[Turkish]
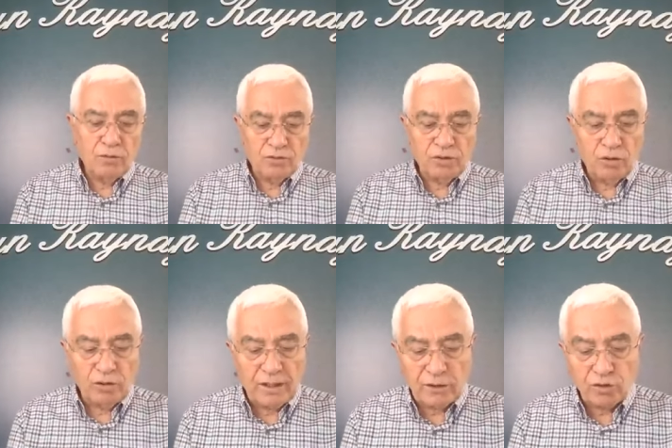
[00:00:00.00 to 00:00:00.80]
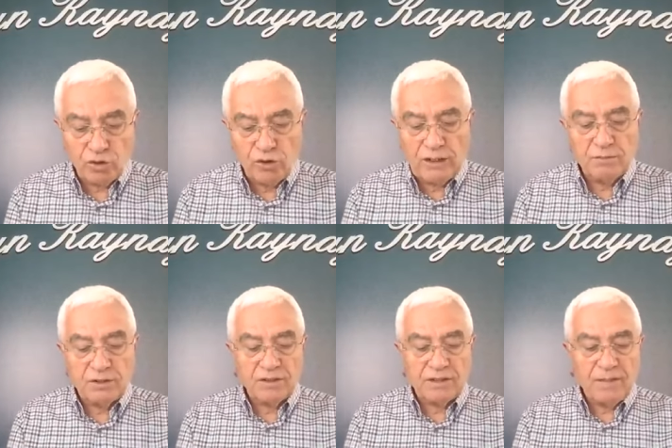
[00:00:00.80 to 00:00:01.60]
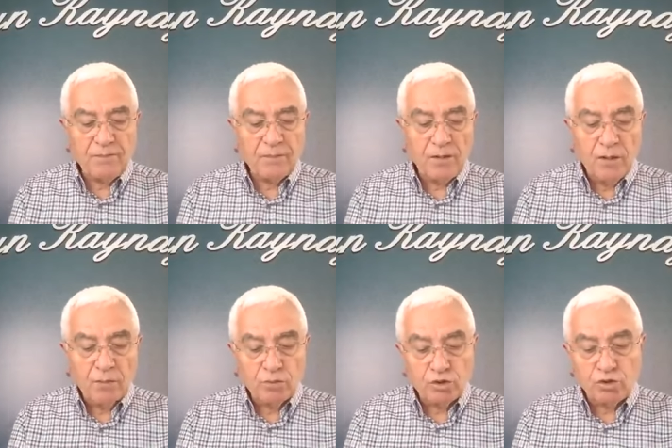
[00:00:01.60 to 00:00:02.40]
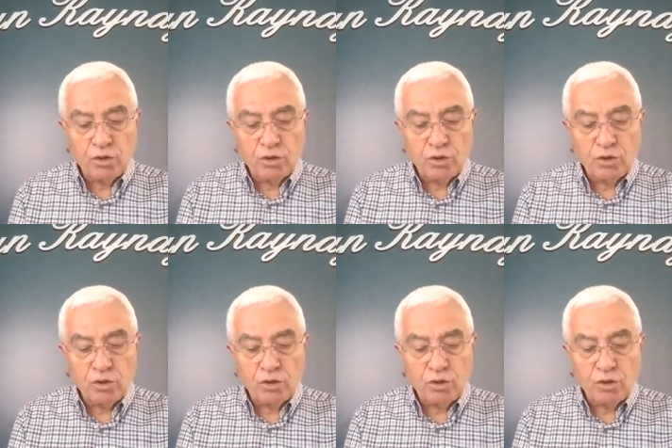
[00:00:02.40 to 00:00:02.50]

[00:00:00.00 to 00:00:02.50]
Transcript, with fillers: şey olarak söyleyeyim size. Bu